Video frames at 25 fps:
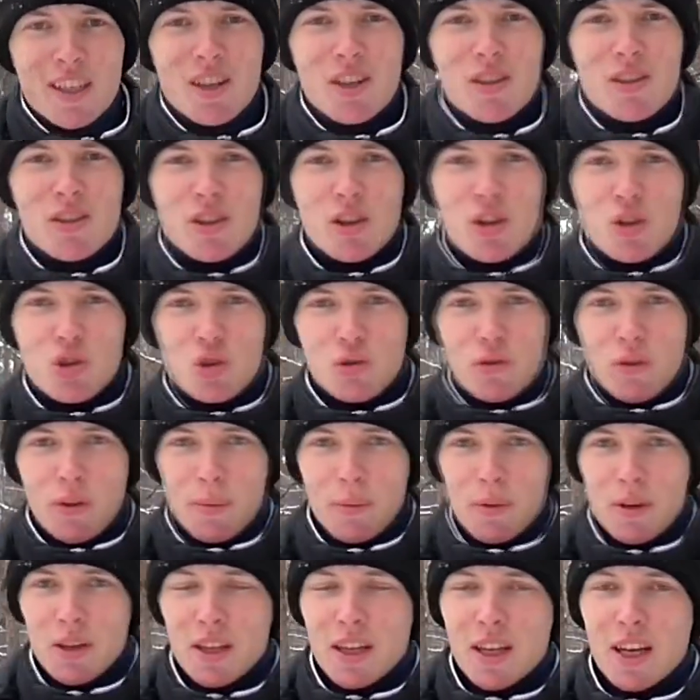я расскажу
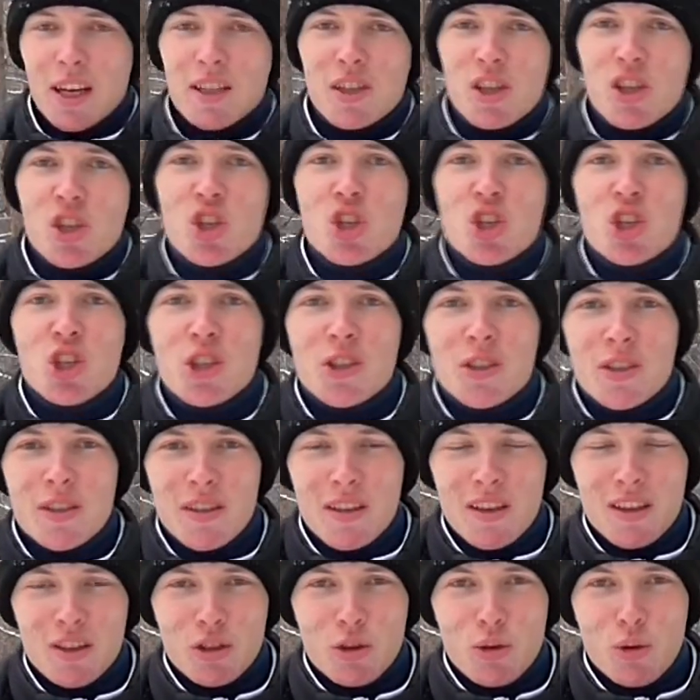вам, как
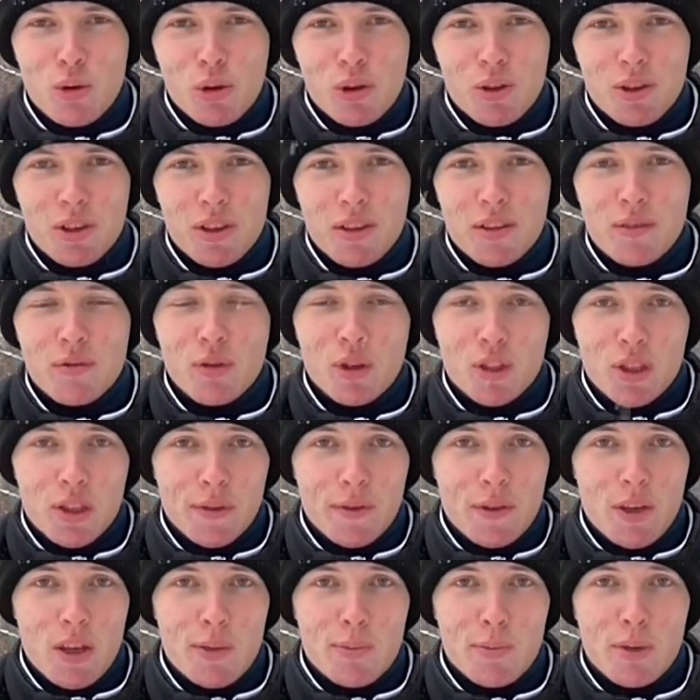защититься от холода в
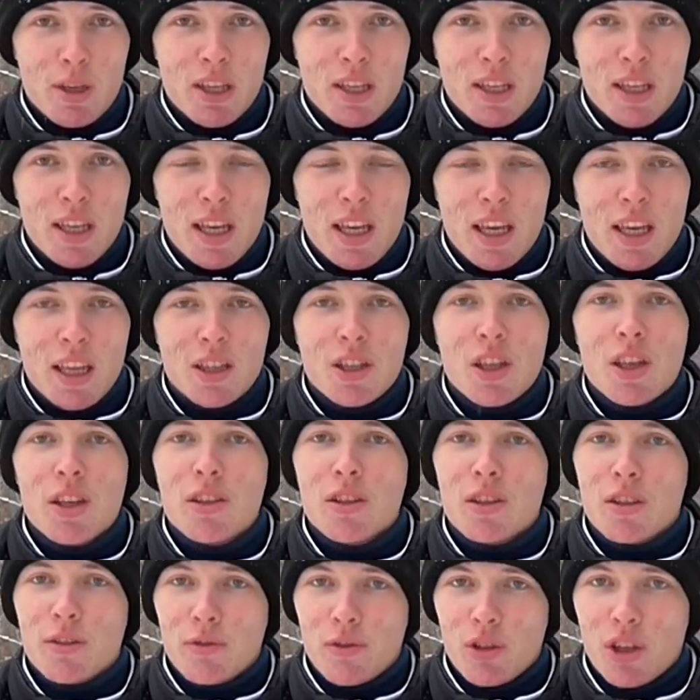это время и
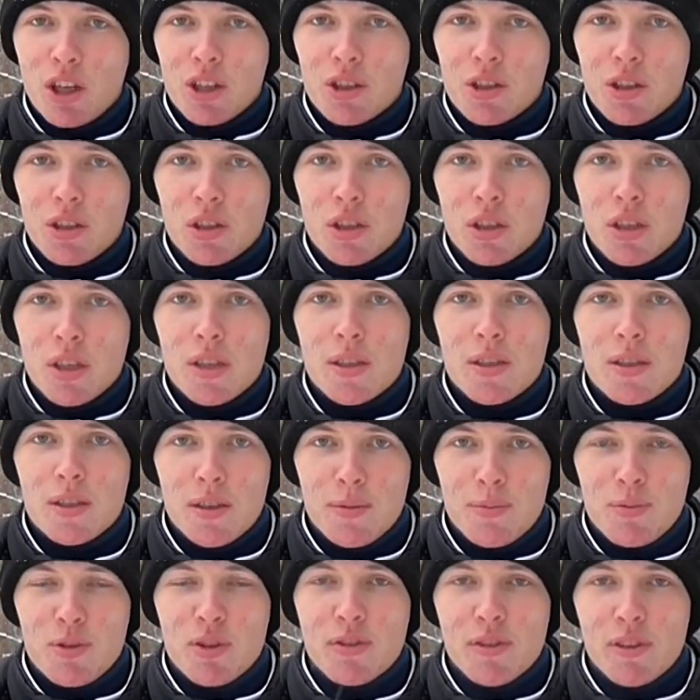найти выход из
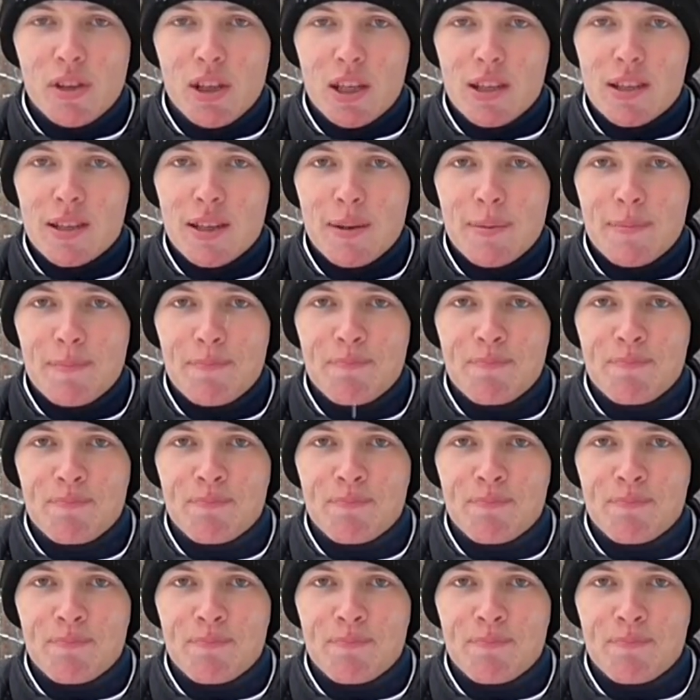зимнего леса.